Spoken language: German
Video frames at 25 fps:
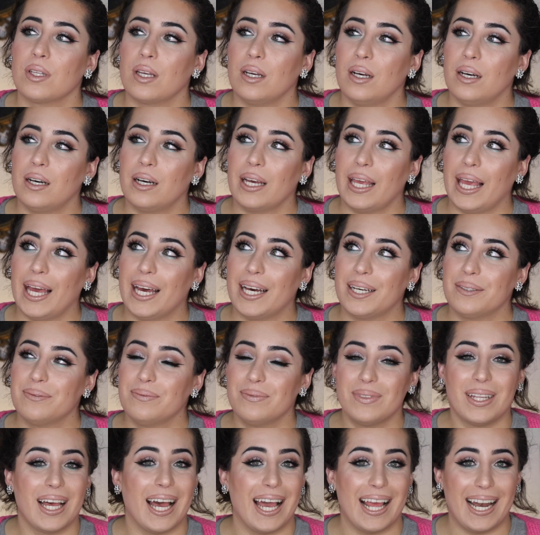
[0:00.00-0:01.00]
Oh ja,
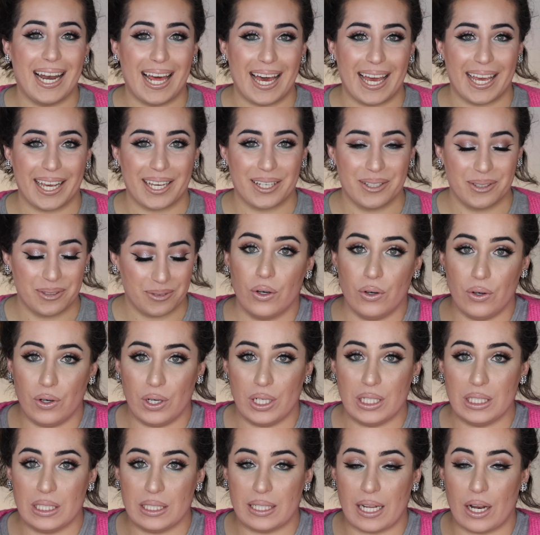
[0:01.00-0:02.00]
I like.
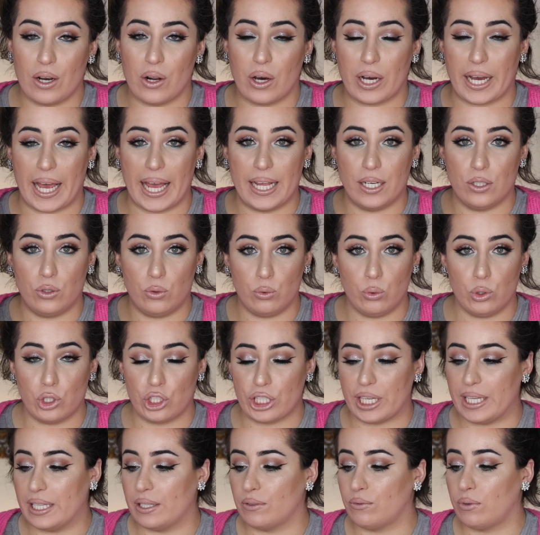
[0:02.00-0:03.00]
Und dann noch ein
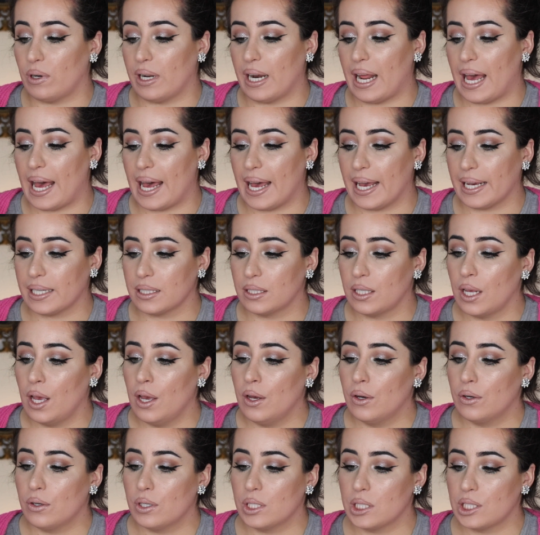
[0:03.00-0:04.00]
Duschgel von Axe.
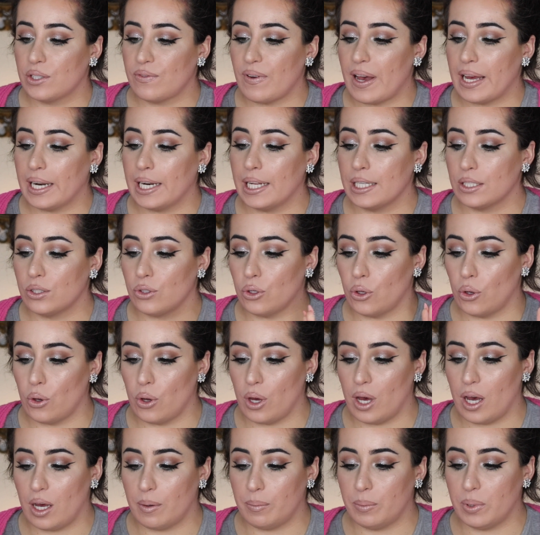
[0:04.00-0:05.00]
Und zwar das
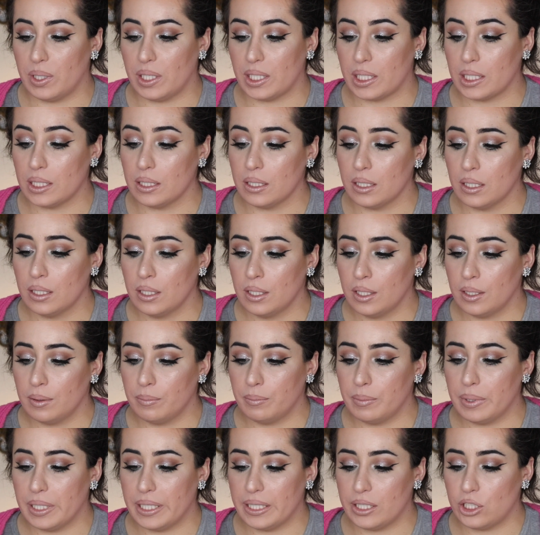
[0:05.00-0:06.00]
Urban
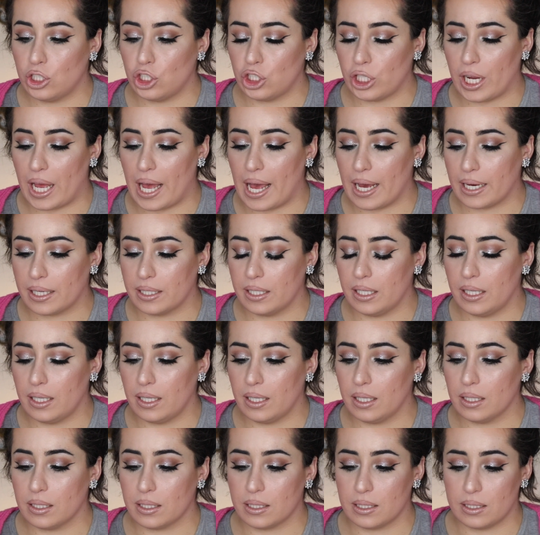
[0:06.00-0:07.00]
mit
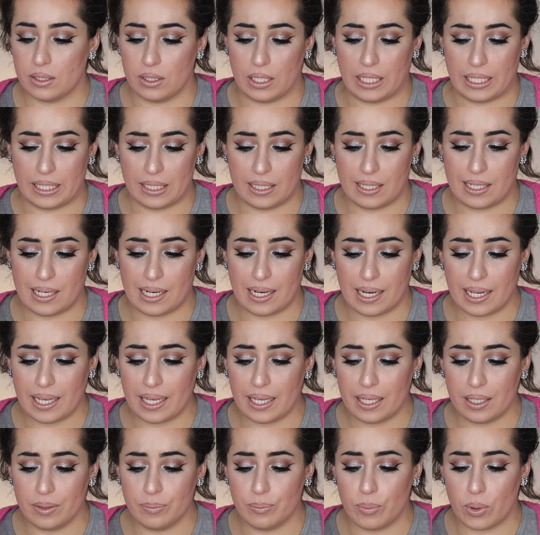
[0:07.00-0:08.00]
Charcoal and
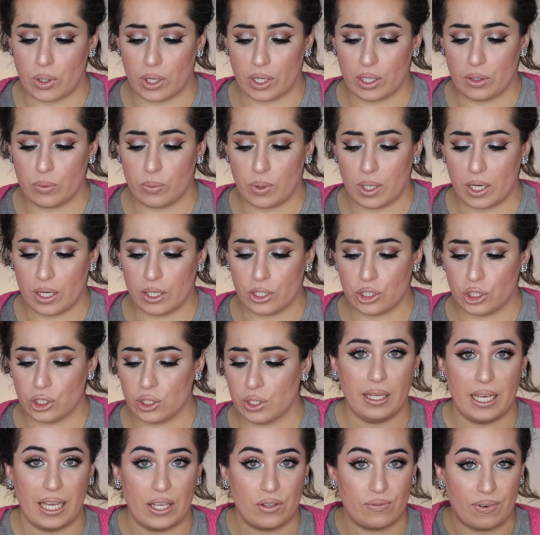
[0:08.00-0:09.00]
Clean Body
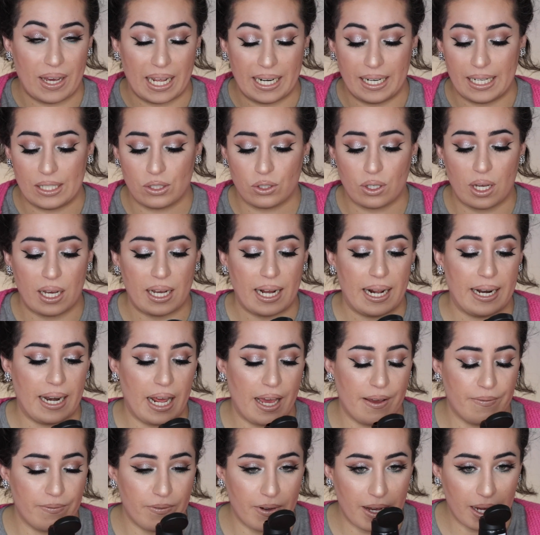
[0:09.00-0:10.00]
Wash. Ich fand, das roch halt
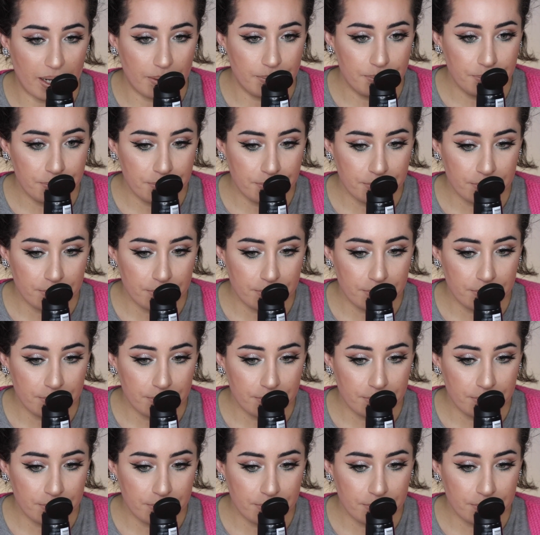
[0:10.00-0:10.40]
einfach